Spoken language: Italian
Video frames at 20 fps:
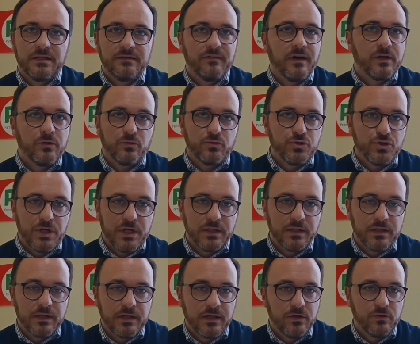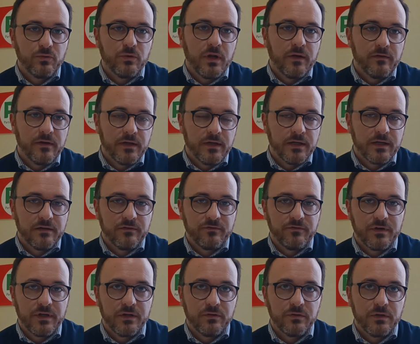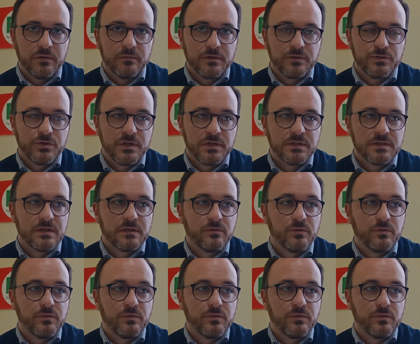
di vario genere che nulla avevano a che fare con l'emergenza.